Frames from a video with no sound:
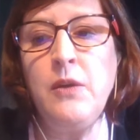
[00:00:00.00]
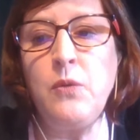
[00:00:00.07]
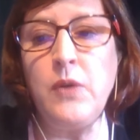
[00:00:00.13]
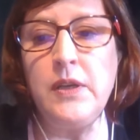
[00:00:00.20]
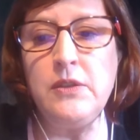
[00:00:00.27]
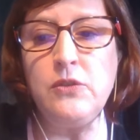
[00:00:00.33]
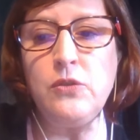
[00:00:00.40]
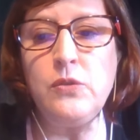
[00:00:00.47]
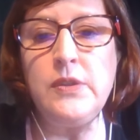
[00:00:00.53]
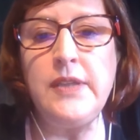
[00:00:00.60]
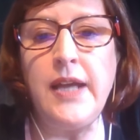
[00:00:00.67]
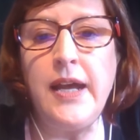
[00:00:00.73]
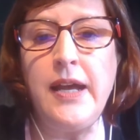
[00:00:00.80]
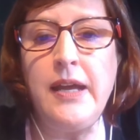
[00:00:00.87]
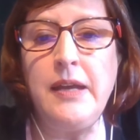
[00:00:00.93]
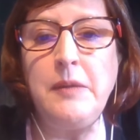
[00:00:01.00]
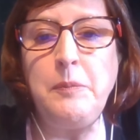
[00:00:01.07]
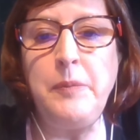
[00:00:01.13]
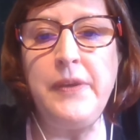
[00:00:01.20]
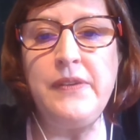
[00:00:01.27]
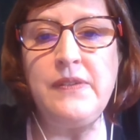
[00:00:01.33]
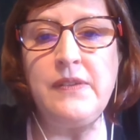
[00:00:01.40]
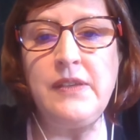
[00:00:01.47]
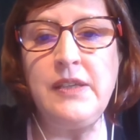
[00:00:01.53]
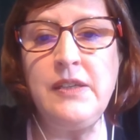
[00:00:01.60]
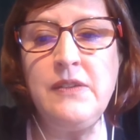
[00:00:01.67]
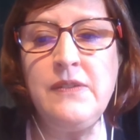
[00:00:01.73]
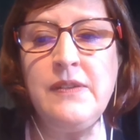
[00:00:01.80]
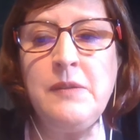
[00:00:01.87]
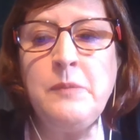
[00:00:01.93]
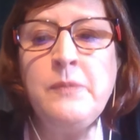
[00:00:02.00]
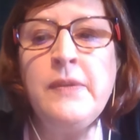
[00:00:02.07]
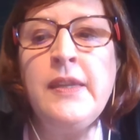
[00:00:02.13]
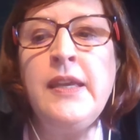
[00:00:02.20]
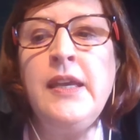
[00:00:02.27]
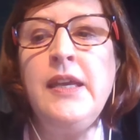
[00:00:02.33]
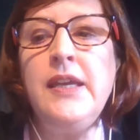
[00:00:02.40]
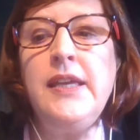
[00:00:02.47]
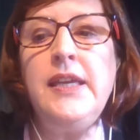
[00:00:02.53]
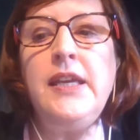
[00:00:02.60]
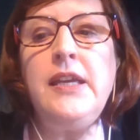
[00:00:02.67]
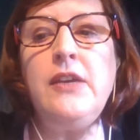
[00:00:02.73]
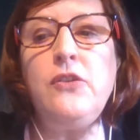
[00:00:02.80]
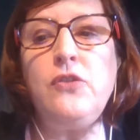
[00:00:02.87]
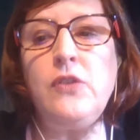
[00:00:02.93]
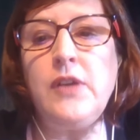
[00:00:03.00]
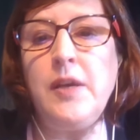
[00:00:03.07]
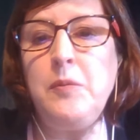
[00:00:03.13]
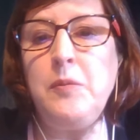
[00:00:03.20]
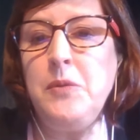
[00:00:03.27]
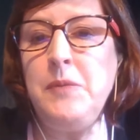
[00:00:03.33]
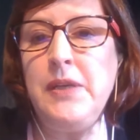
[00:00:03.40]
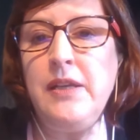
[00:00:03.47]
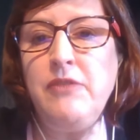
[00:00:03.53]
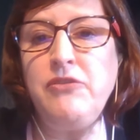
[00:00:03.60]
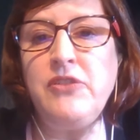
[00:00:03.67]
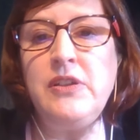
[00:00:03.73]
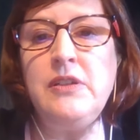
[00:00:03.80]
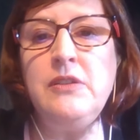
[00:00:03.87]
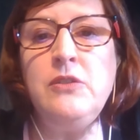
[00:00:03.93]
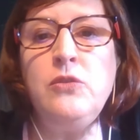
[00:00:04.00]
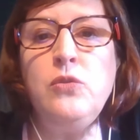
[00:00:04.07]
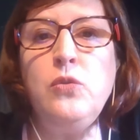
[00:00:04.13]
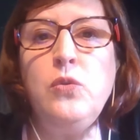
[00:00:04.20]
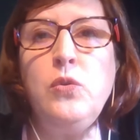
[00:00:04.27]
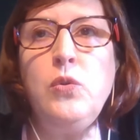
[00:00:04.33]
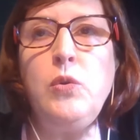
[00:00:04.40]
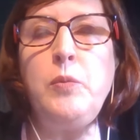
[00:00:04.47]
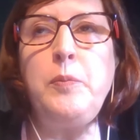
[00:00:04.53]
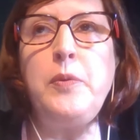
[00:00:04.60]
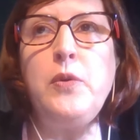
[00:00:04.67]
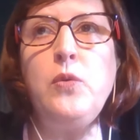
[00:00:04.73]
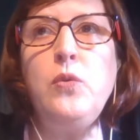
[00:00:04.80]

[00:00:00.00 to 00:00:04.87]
quanto da pesquisa. E isso acabou me levando para